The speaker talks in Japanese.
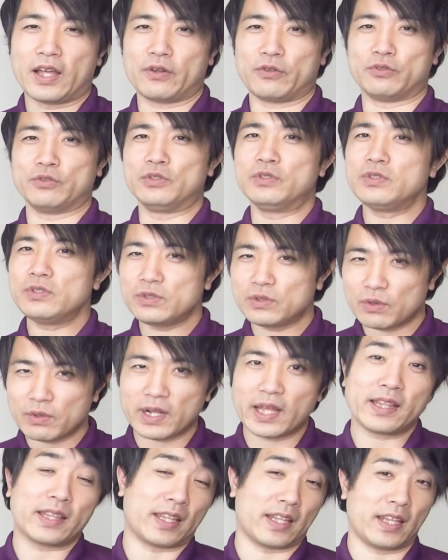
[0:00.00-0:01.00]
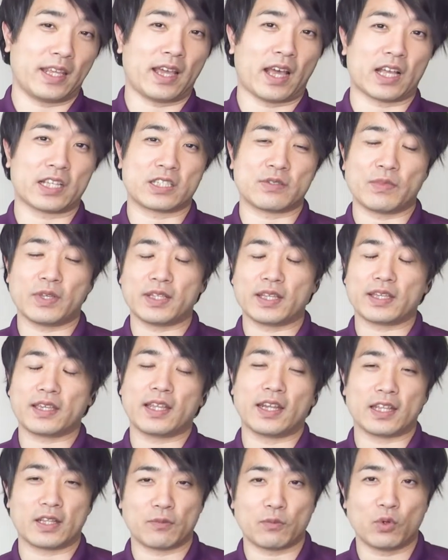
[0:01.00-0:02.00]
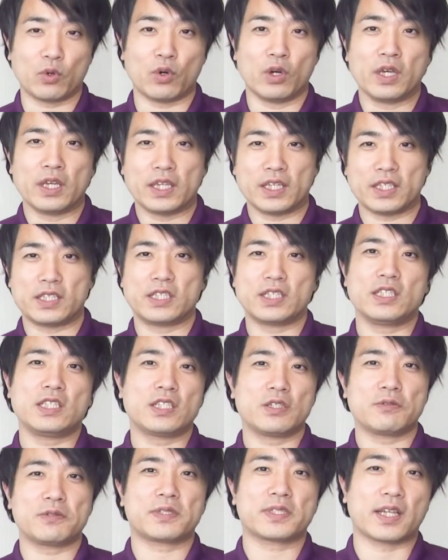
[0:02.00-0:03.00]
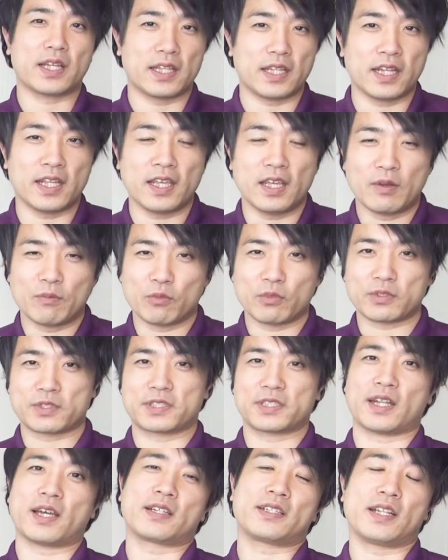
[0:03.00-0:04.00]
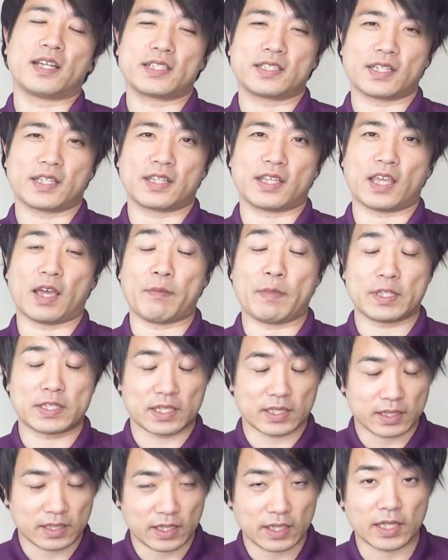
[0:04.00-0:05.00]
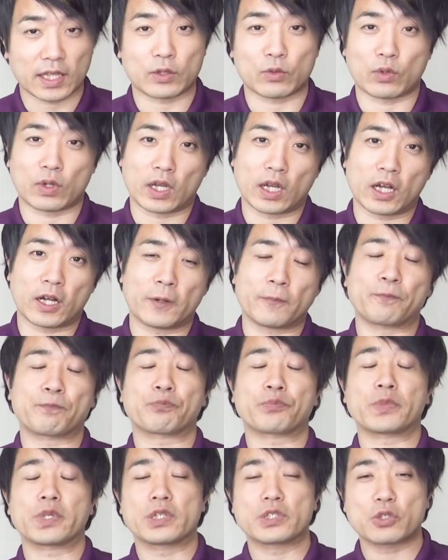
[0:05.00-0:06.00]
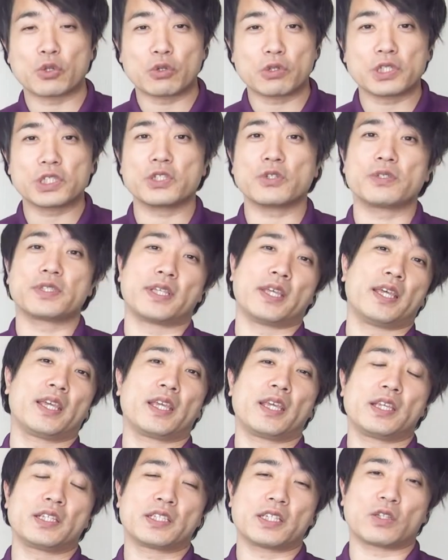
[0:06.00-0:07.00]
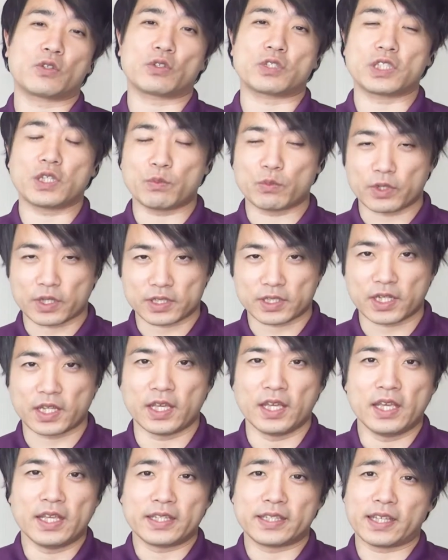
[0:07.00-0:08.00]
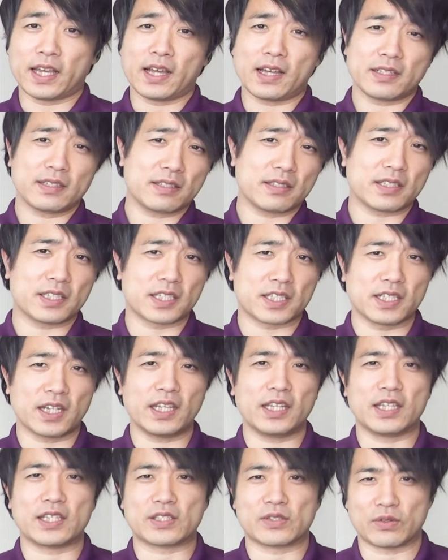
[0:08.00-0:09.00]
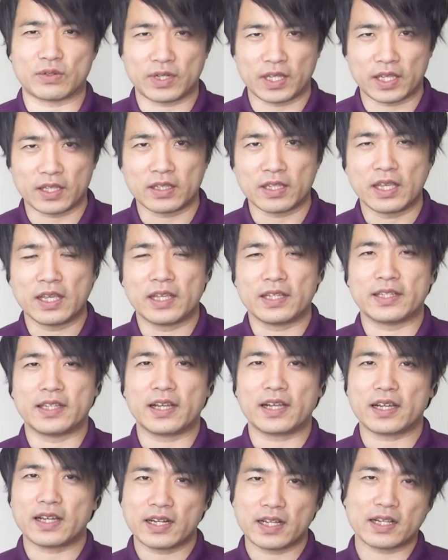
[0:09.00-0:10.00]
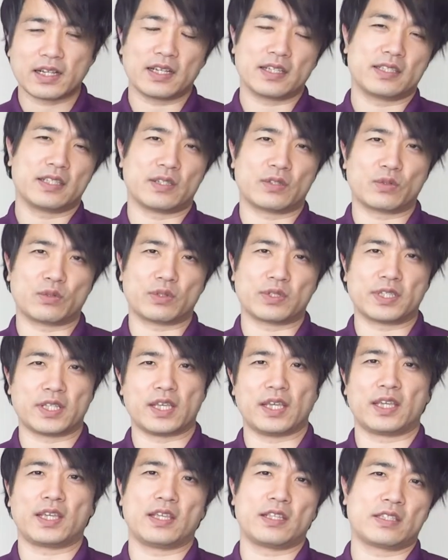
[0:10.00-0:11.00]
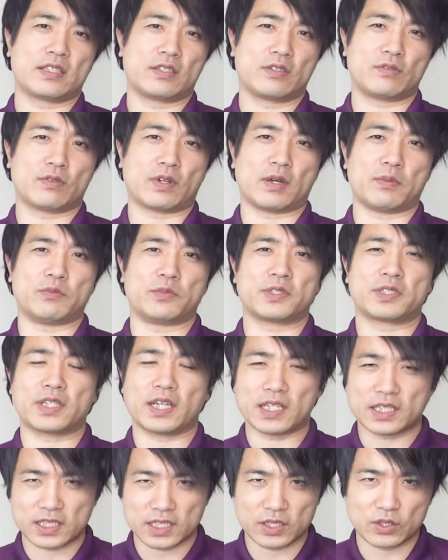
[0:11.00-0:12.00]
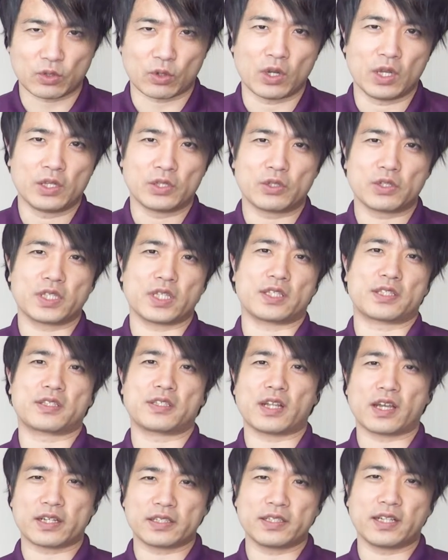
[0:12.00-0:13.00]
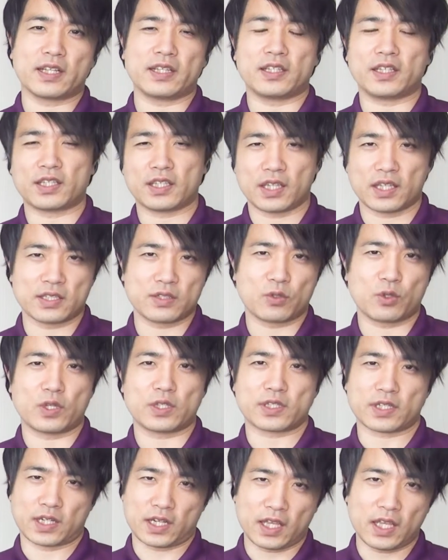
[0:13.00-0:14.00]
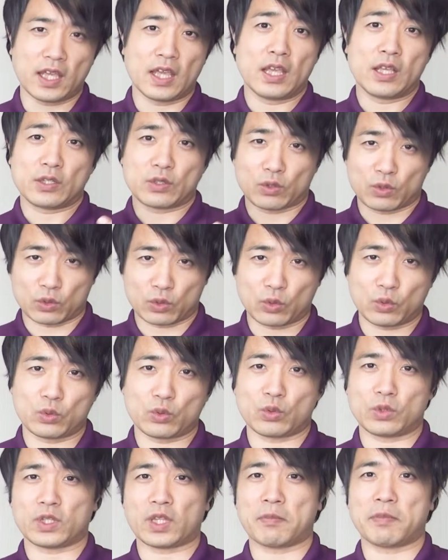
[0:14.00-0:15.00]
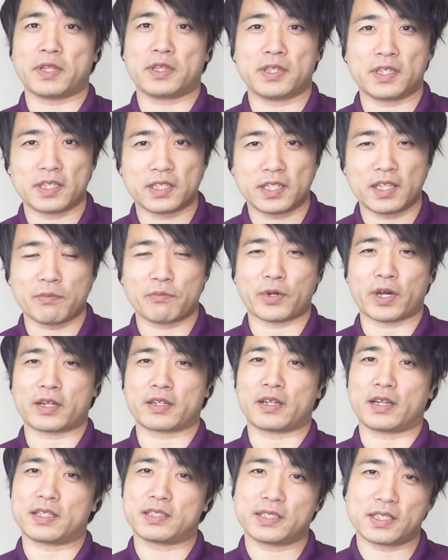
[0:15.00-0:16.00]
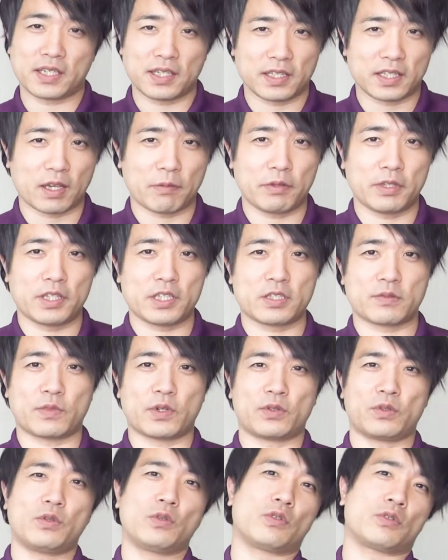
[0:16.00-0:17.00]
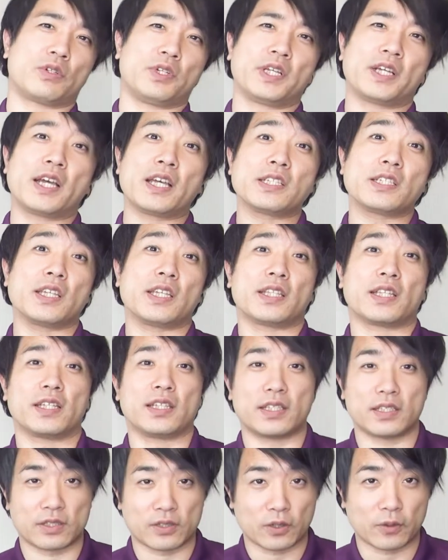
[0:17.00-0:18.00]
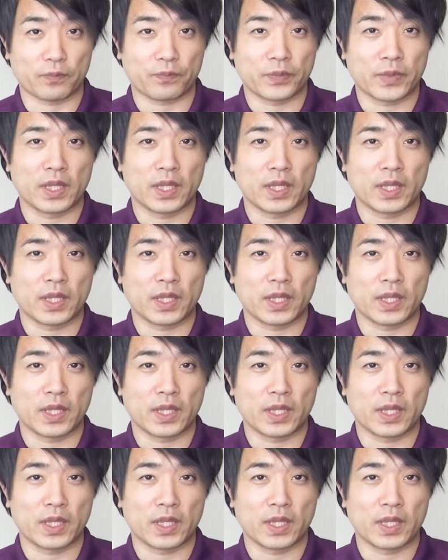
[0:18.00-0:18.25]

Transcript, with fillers: あの運動なんてね始めたけれども、いちにちふつかでねもう辛くなっちゃってやめちゃったりだとか、食事を制限したとしてもですね長続きしないんですよね。なかなかですね、その制限するのが難しいと、そして辛くなってきて、ストレスがねそのどんどん溜まってきて爆発的に食べてしまうというのを繰り返していたんですよ。